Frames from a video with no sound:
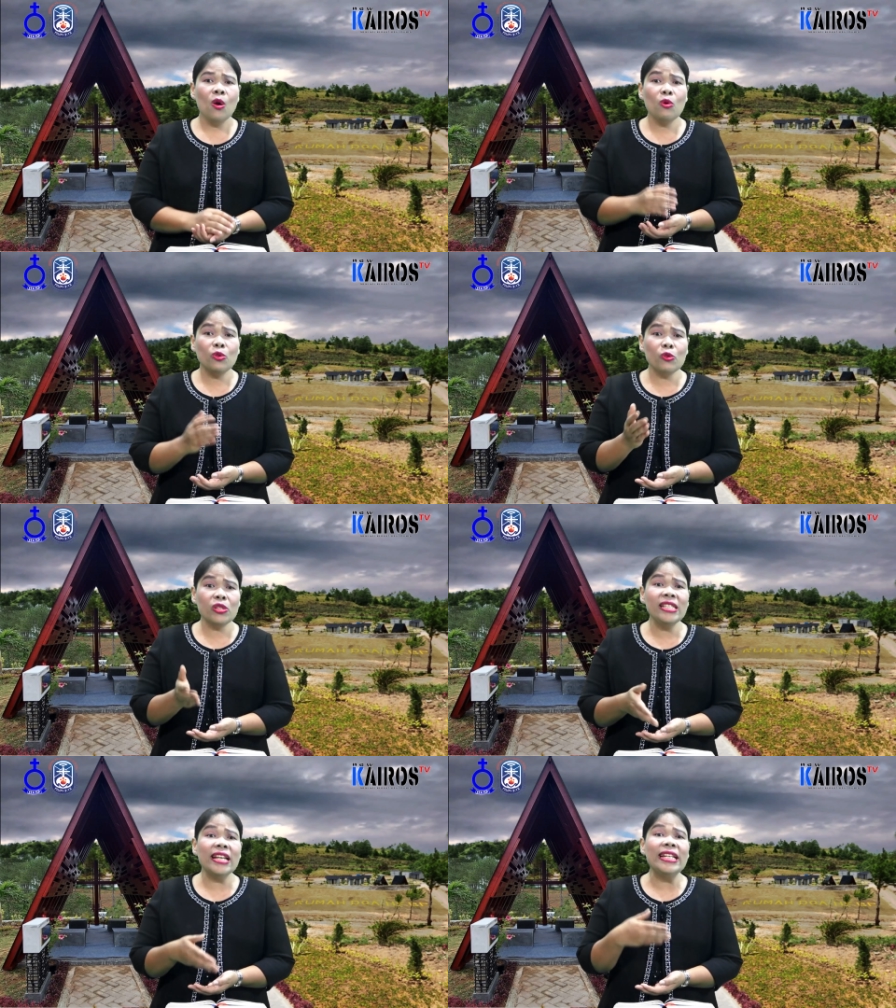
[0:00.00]

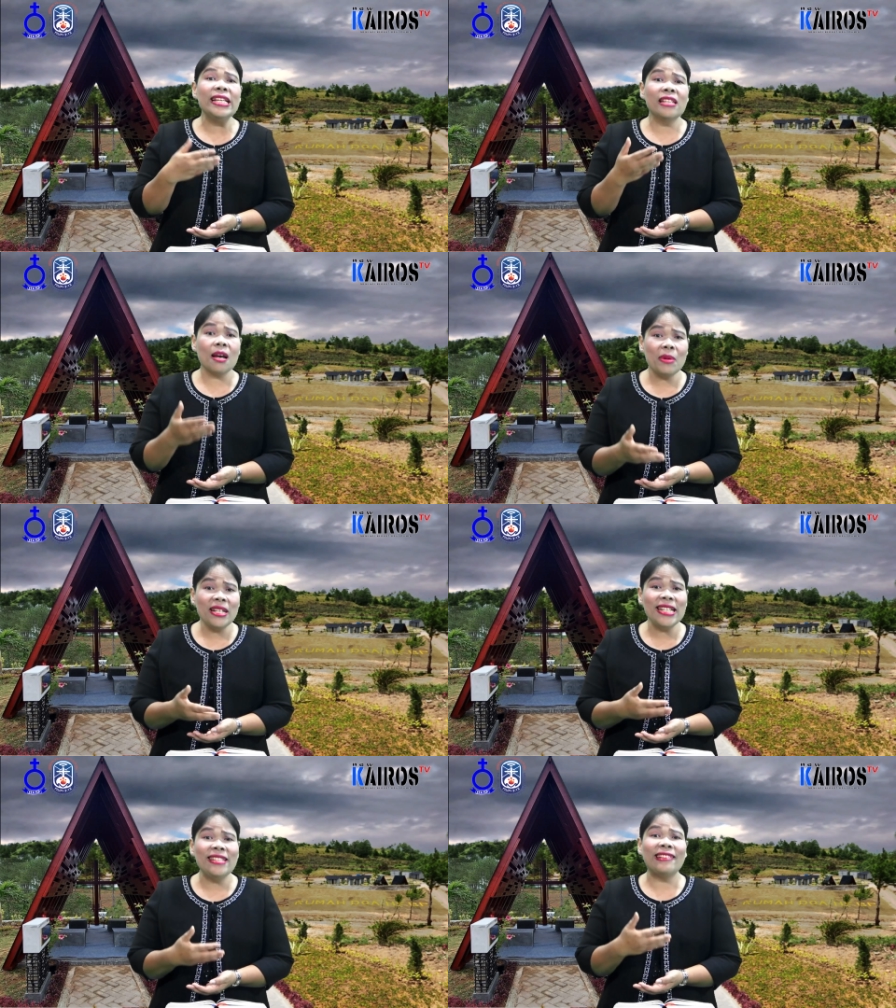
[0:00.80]
khususnya di
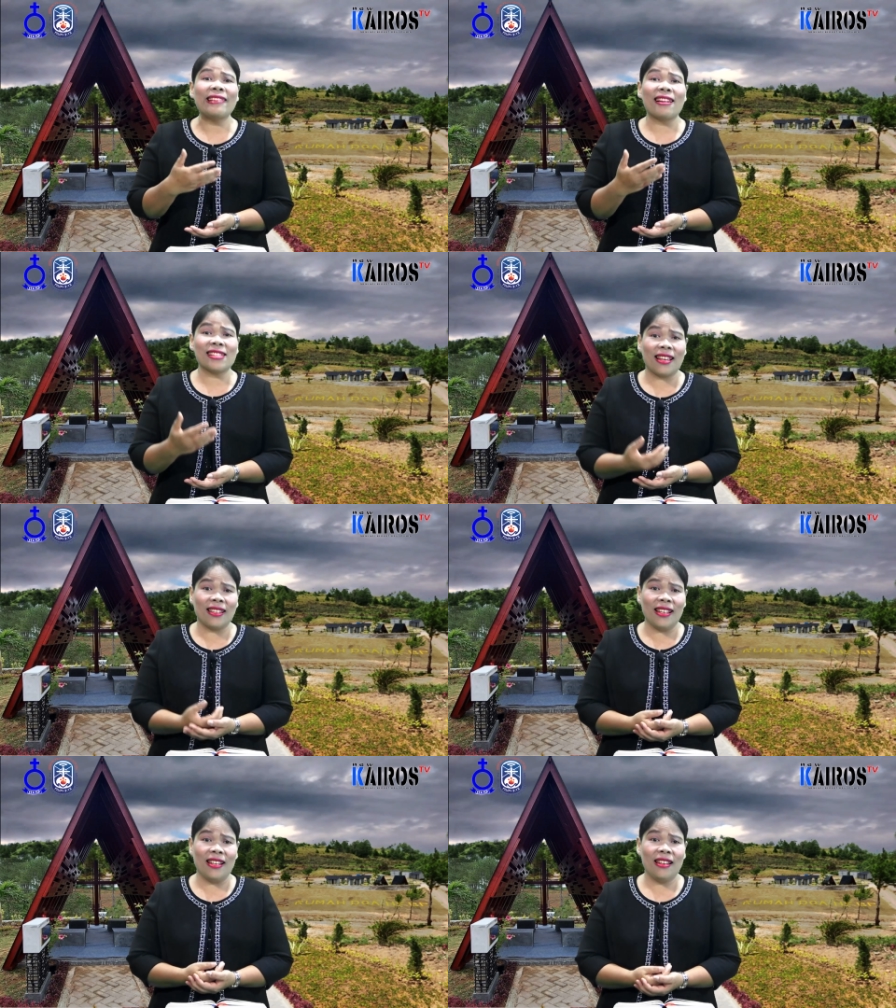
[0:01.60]
zaman digital
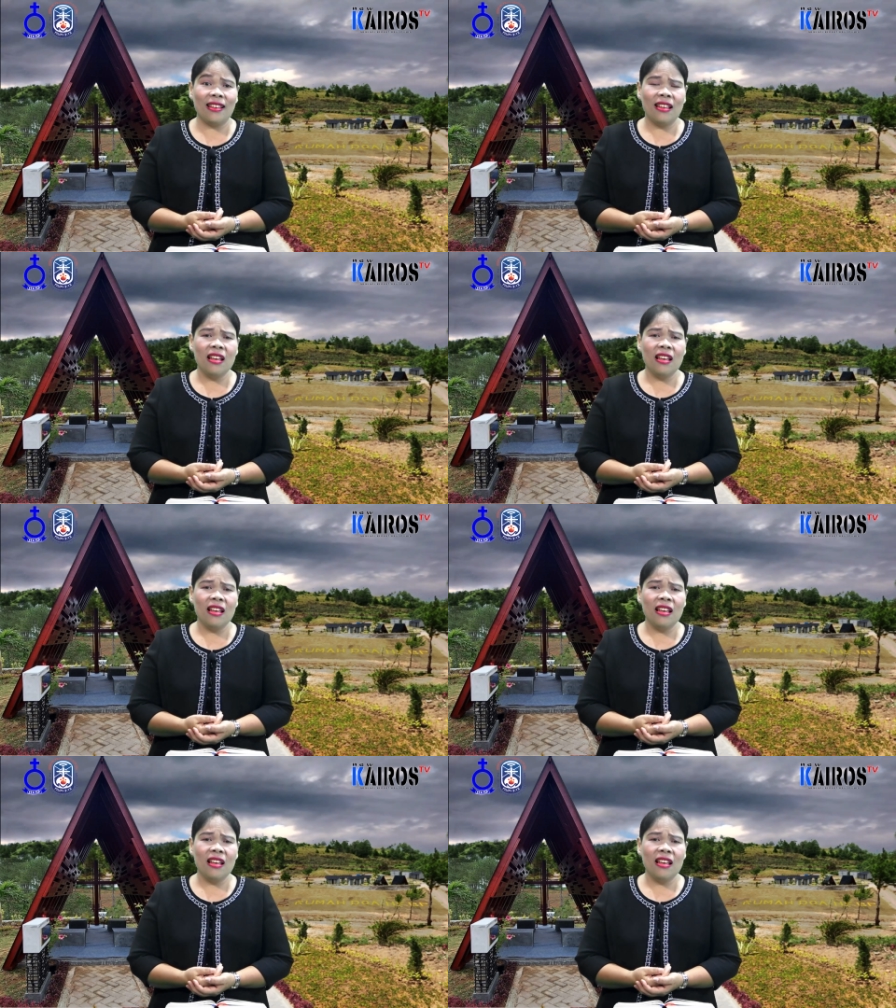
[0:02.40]
saat ini.